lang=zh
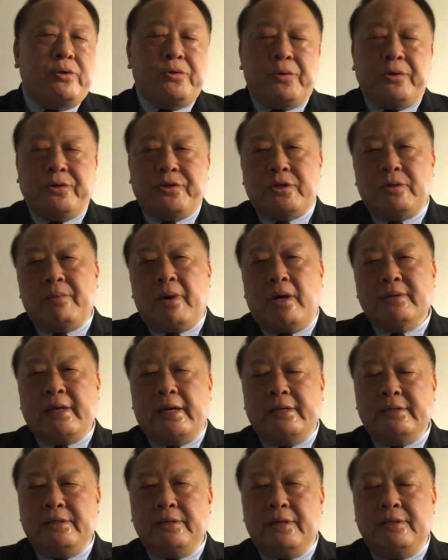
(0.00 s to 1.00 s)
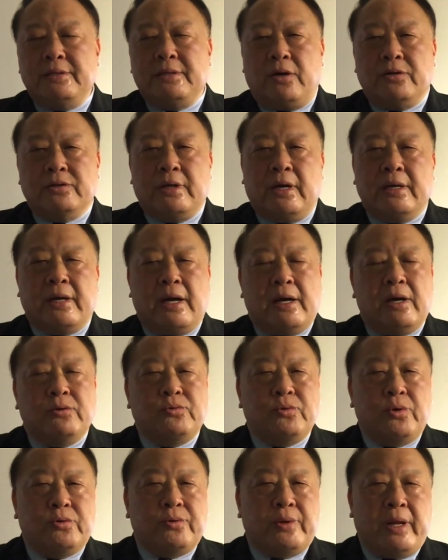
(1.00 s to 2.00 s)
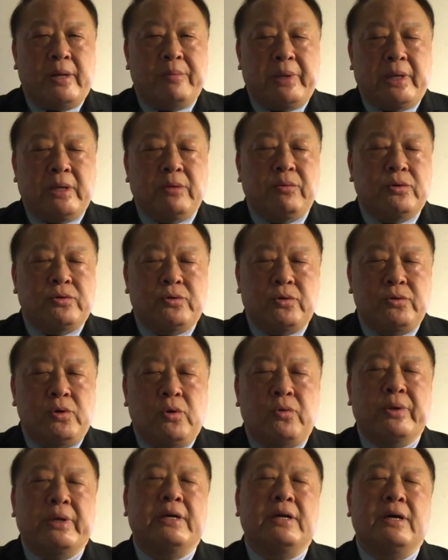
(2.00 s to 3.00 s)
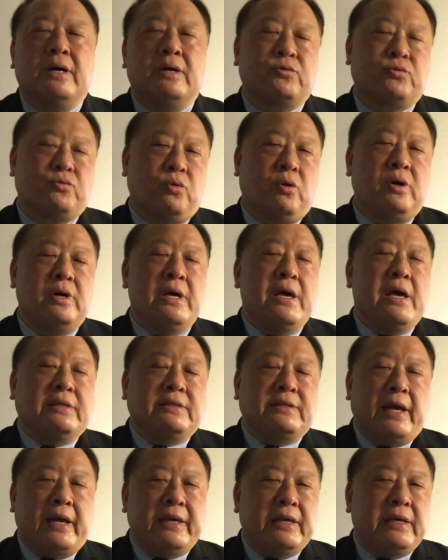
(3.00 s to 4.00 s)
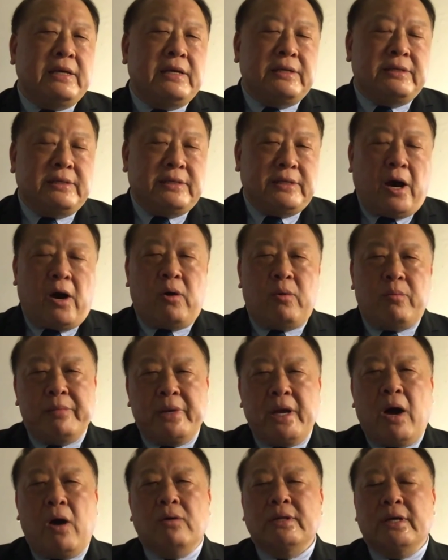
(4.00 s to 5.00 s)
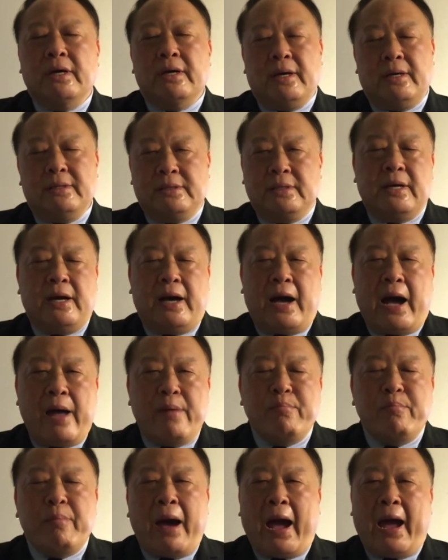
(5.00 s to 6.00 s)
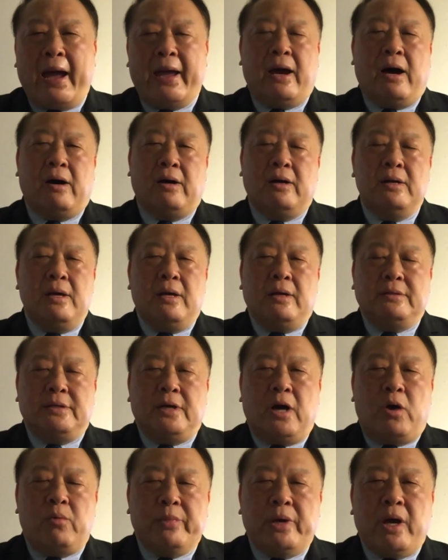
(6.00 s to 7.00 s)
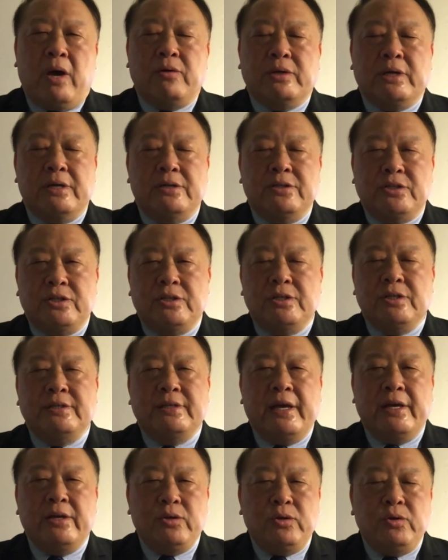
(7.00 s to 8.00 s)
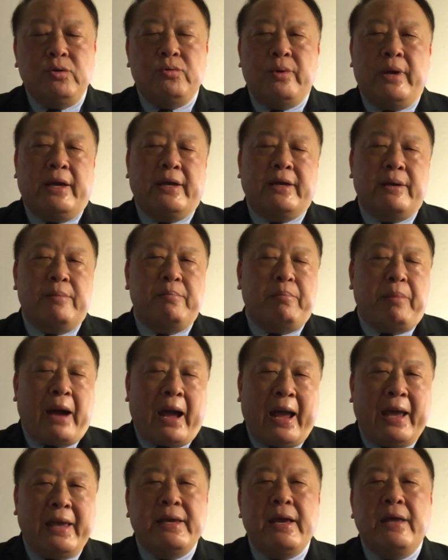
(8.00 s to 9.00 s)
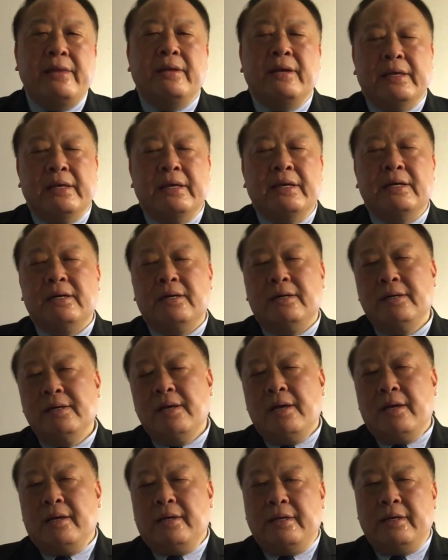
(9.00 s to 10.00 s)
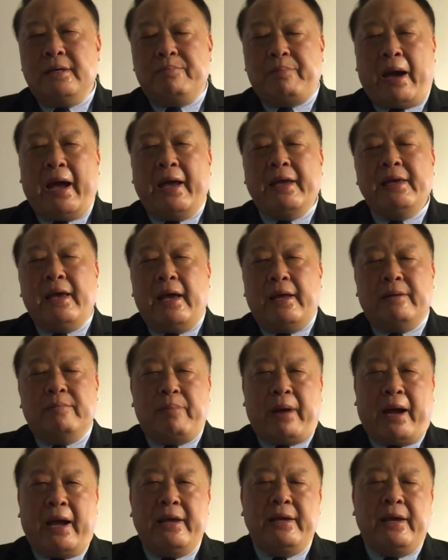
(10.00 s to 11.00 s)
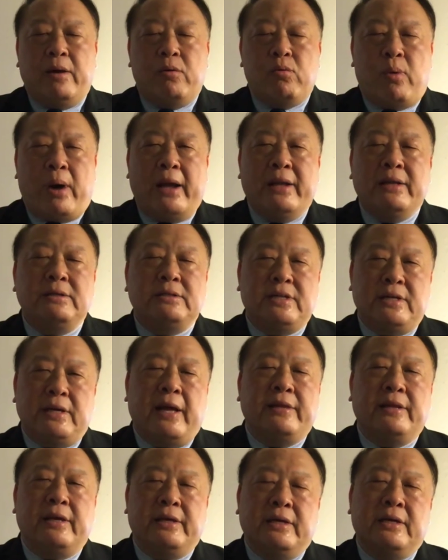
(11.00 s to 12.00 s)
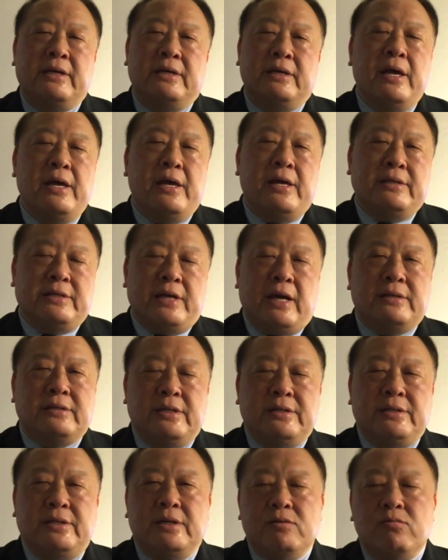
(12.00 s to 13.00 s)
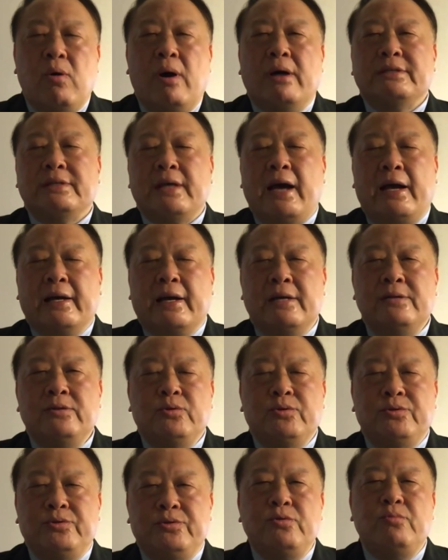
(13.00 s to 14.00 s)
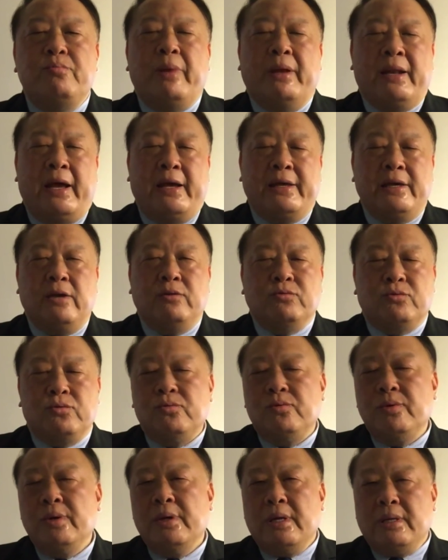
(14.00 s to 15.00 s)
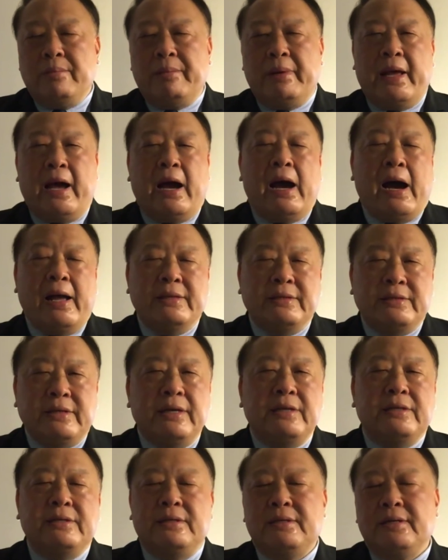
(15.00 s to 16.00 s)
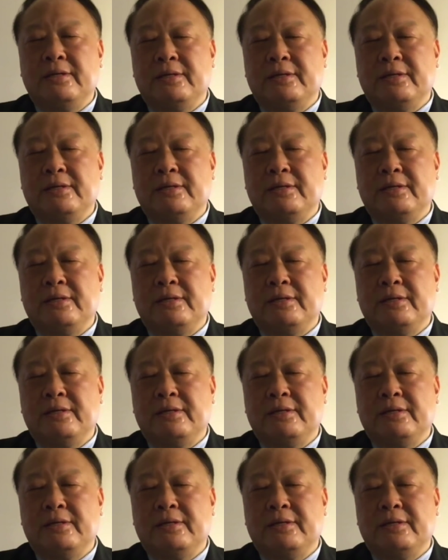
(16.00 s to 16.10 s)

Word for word: 纽约时报》在今天早上刚刚做出来评语，就用一个说，在一个巧妙的这个安排啊，巧妙跟事先预演跟排演的一个一排演排演完善的一个。这样子的情况下，根据剧本来演出，那么两韩这一次的